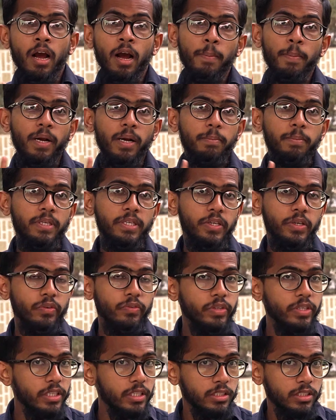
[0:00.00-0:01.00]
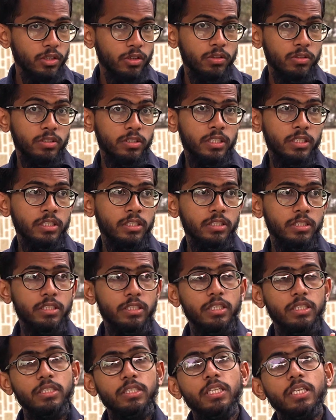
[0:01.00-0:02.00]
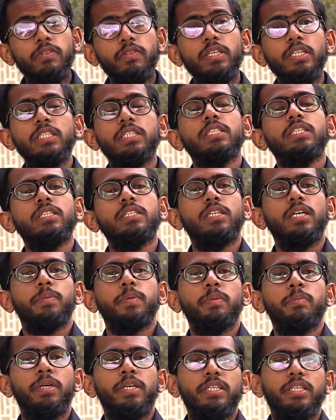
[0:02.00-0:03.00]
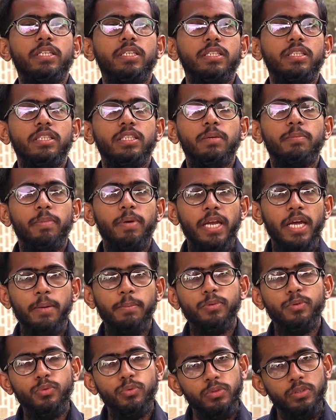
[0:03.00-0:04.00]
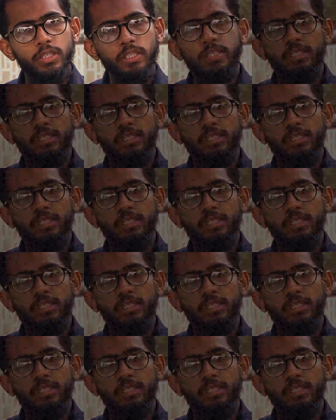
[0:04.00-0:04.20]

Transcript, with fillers: आपका बिहेवियर अच्छा होना चाहिए ठीक है ये वाली स्किल्स आपको मैटर करती है प्लेब टू के